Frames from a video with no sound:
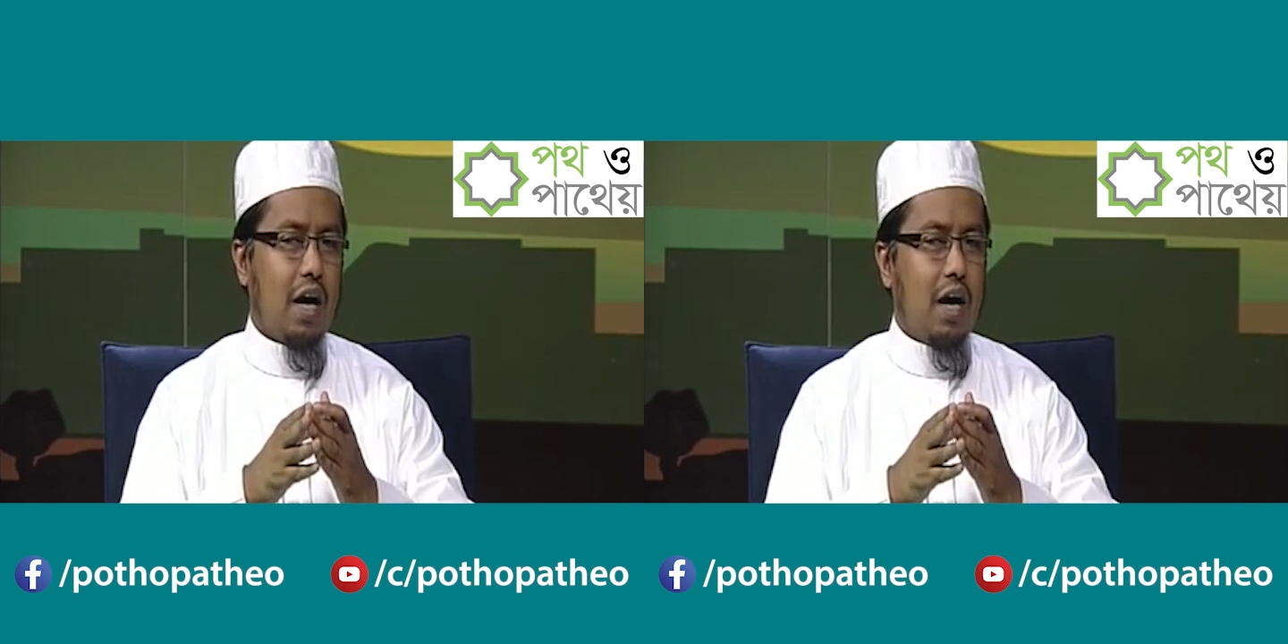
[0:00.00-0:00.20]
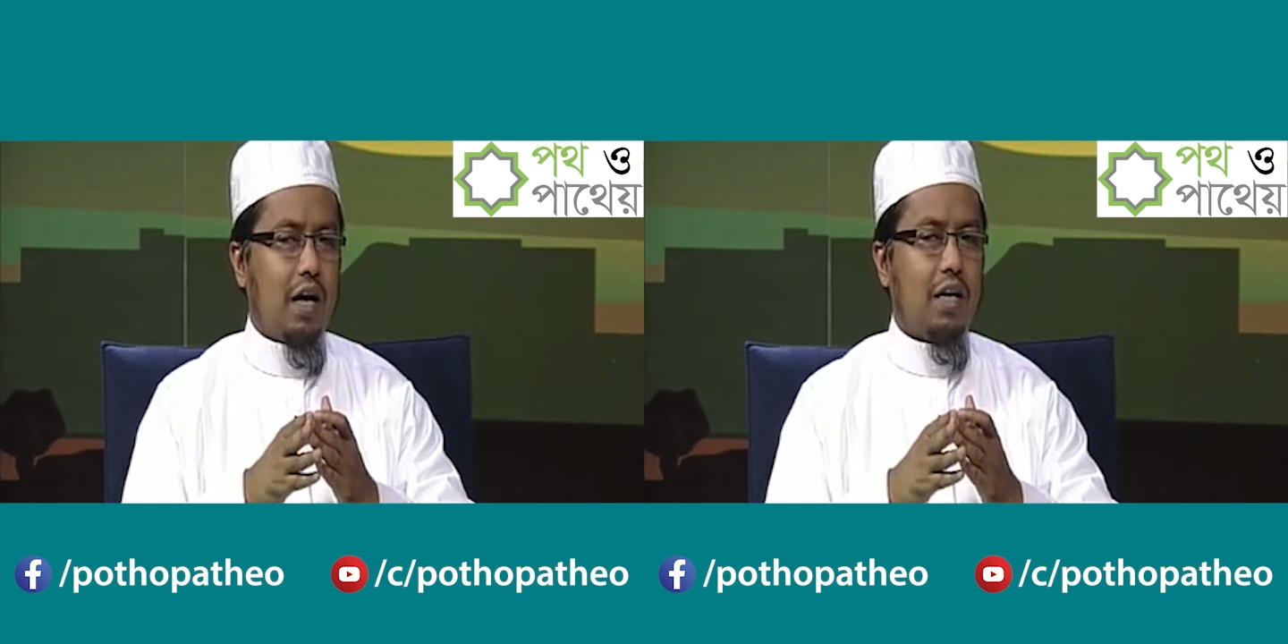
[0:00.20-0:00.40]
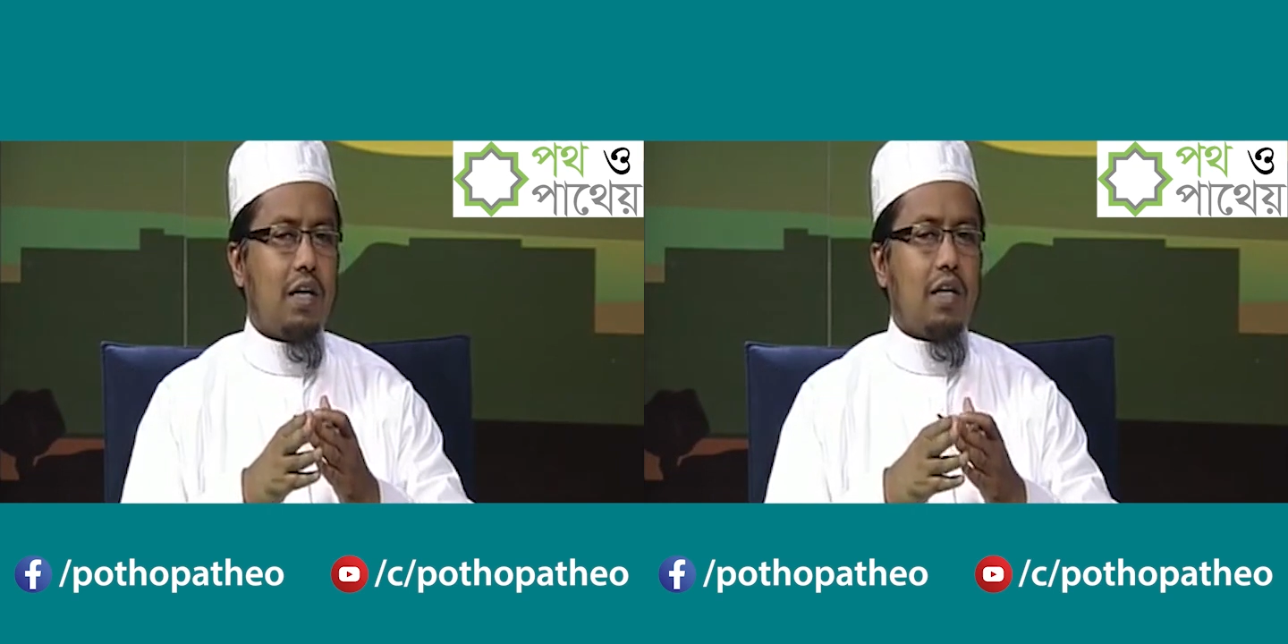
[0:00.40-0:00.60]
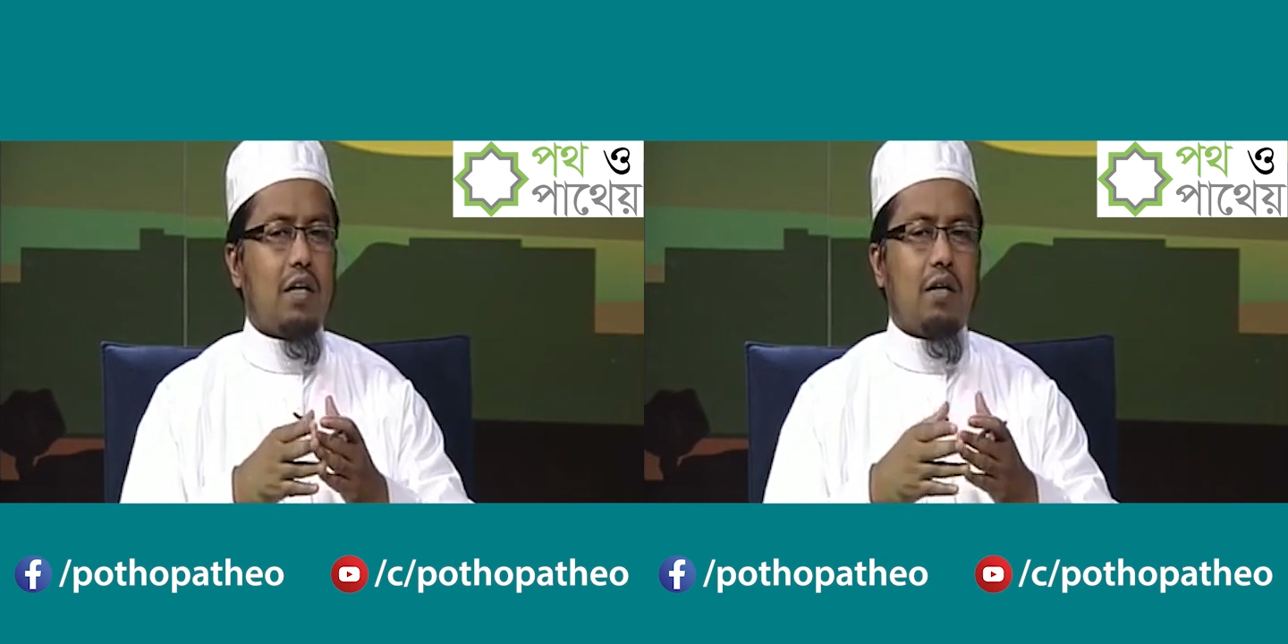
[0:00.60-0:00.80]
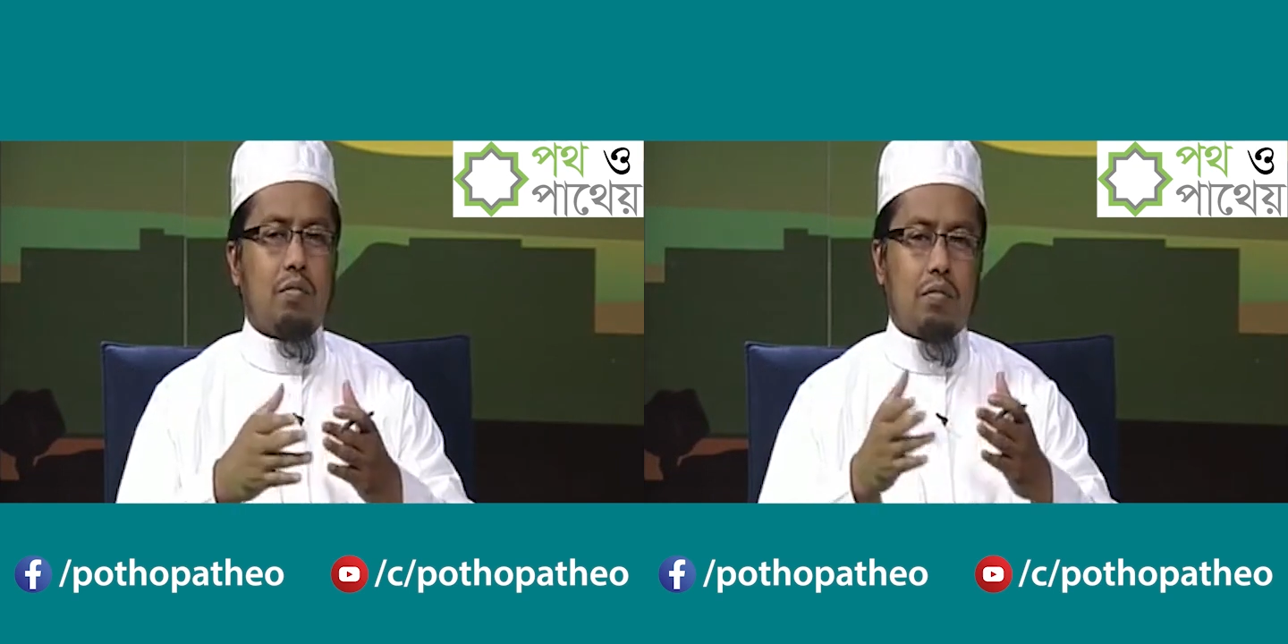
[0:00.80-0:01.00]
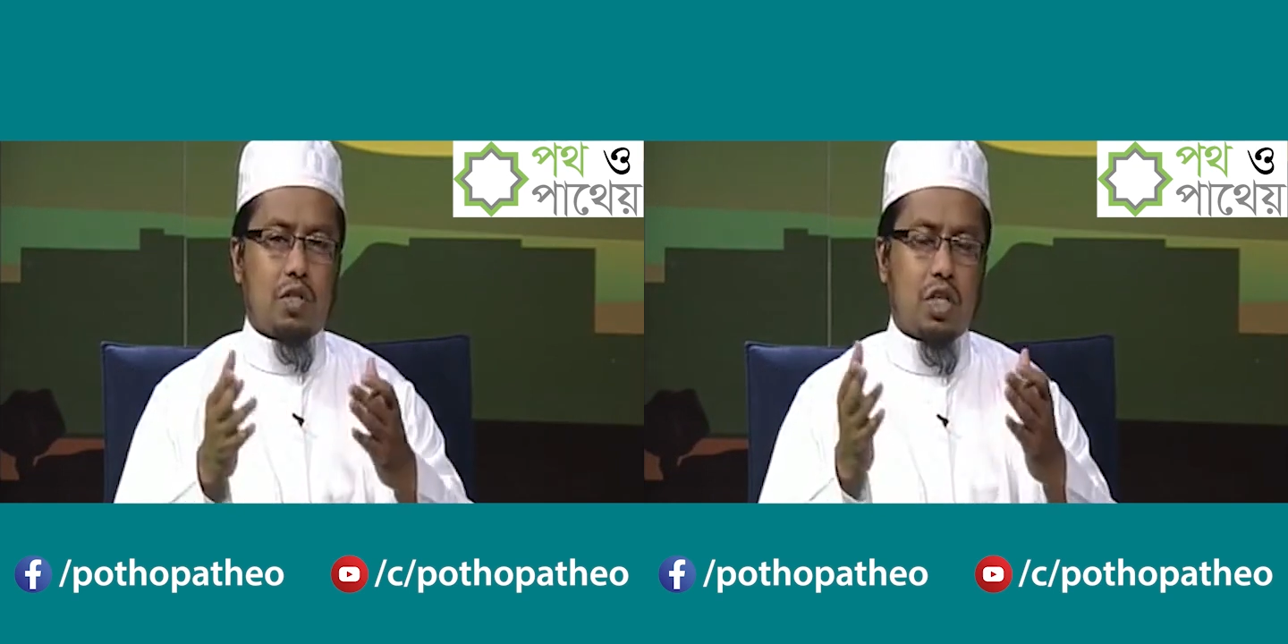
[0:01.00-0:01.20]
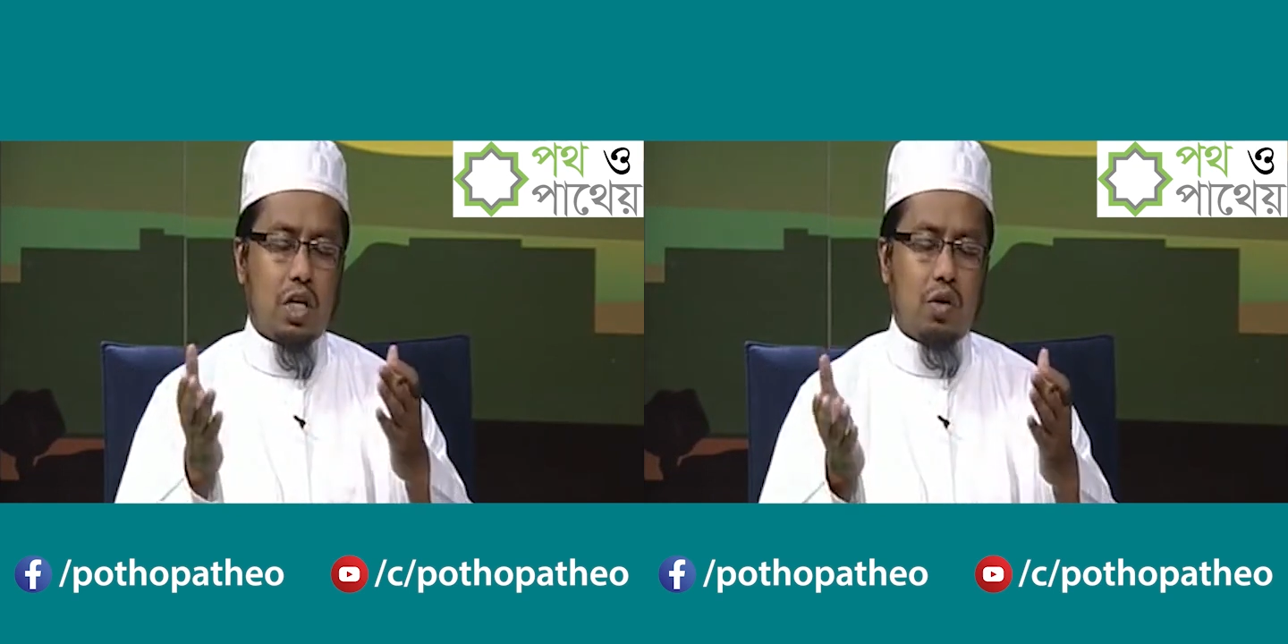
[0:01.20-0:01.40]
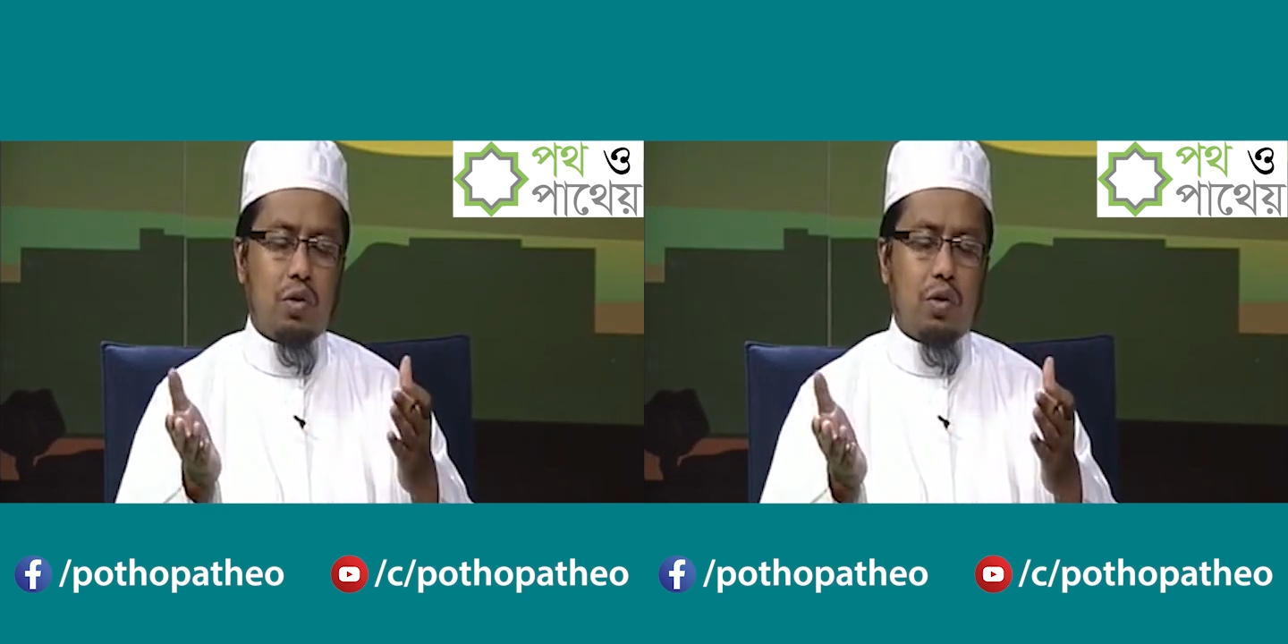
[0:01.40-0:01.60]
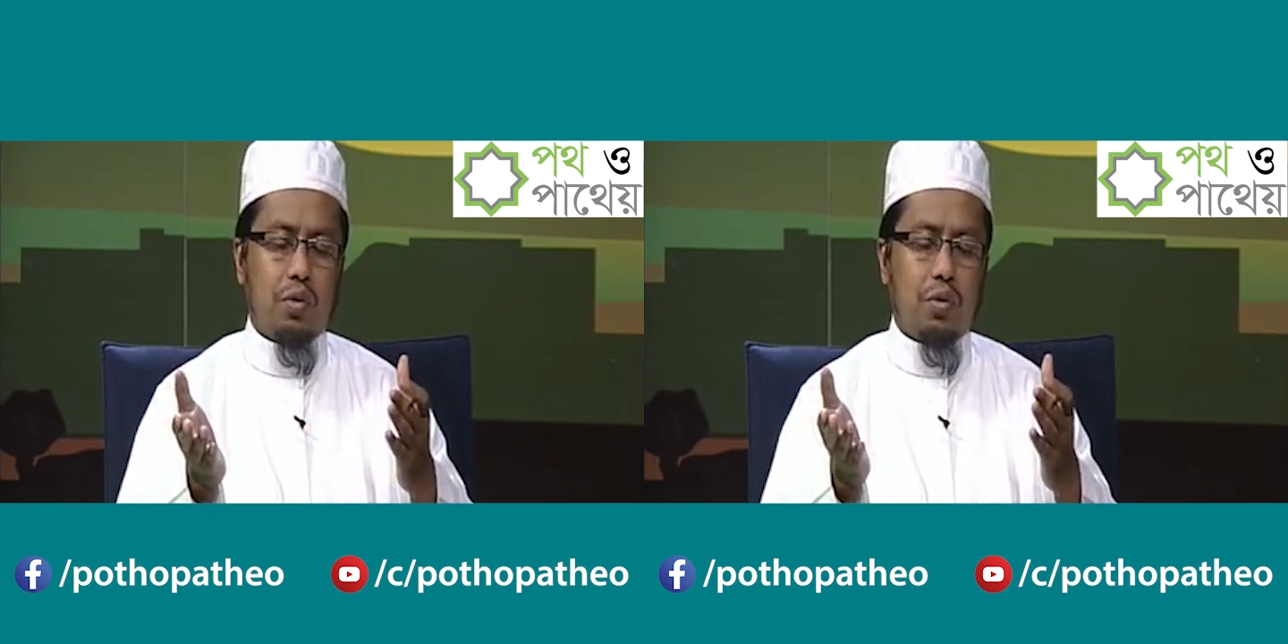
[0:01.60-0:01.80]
আর সাধারণত